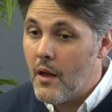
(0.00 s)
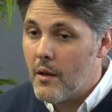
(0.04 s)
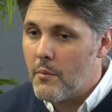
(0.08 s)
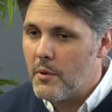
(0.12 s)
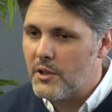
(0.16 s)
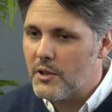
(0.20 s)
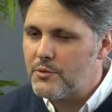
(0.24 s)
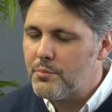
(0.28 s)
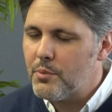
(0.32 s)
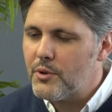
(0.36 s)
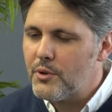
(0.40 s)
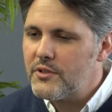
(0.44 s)
Bah,
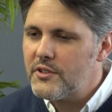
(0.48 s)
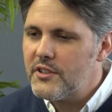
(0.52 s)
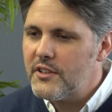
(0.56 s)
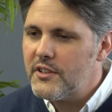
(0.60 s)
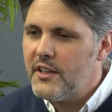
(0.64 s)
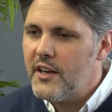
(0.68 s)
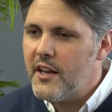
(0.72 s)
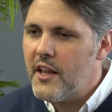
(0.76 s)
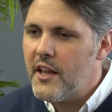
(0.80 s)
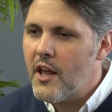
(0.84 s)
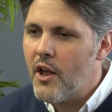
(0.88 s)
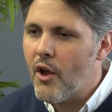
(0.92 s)
je pense
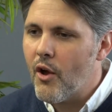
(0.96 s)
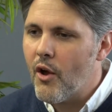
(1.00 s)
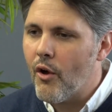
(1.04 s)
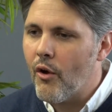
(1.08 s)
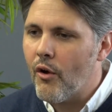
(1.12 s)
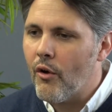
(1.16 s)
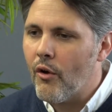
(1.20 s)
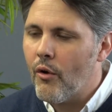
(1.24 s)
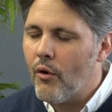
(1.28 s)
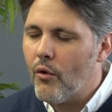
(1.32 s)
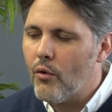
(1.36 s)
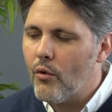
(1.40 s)
qu'il est
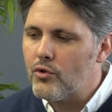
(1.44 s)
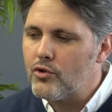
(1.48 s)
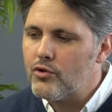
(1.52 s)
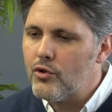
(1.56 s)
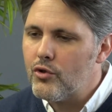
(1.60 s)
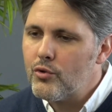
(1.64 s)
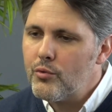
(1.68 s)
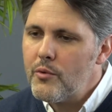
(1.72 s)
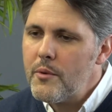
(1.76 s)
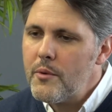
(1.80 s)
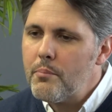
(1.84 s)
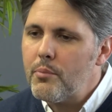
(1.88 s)
euh,
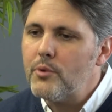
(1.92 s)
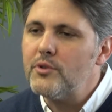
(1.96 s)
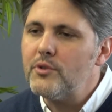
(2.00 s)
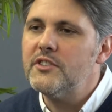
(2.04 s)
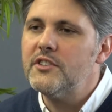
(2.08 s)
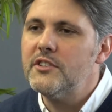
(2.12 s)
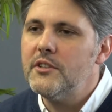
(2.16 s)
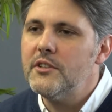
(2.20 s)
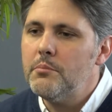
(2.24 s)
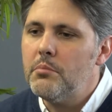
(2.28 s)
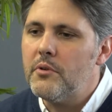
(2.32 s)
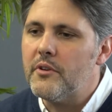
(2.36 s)
aujourd'hui
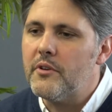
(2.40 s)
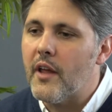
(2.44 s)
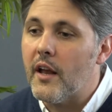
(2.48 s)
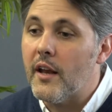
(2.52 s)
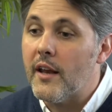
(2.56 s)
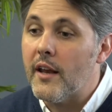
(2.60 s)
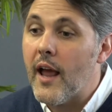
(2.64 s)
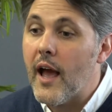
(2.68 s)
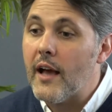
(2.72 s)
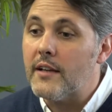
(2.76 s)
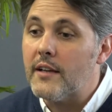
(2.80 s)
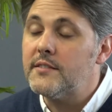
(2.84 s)
possible
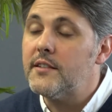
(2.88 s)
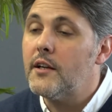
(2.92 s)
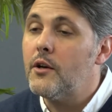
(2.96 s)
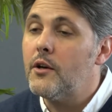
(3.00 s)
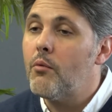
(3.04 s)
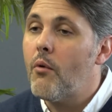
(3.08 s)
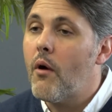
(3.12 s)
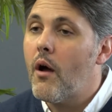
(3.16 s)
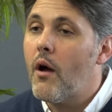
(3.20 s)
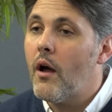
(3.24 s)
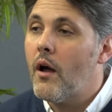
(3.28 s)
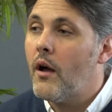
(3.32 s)
d'aller assez
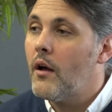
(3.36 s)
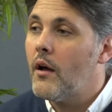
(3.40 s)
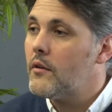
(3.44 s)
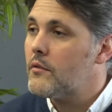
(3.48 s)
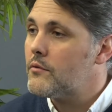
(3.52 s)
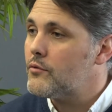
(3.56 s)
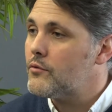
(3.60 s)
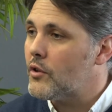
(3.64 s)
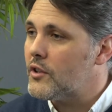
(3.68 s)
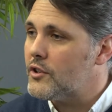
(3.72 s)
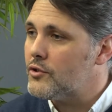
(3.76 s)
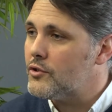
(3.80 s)
loin
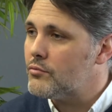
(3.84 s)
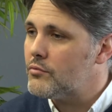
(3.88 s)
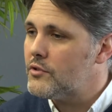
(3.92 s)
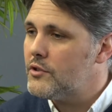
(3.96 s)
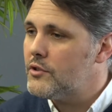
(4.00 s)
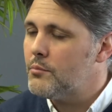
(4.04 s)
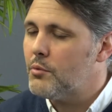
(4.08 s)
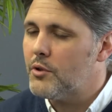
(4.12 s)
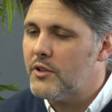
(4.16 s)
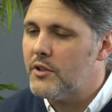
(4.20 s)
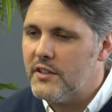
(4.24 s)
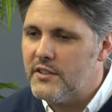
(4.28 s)
dans les outils
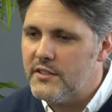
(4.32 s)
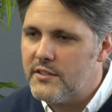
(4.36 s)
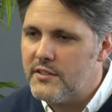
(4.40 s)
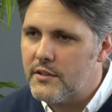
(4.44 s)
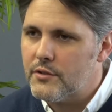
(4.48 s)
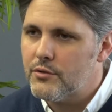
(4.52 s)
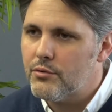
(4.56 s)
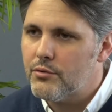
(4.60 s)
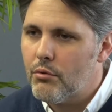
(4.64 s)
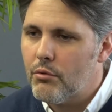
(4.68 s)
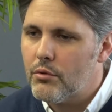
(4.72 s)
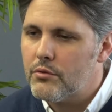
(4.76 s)
de
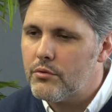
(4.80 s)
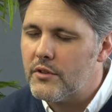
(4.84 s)
modélisation,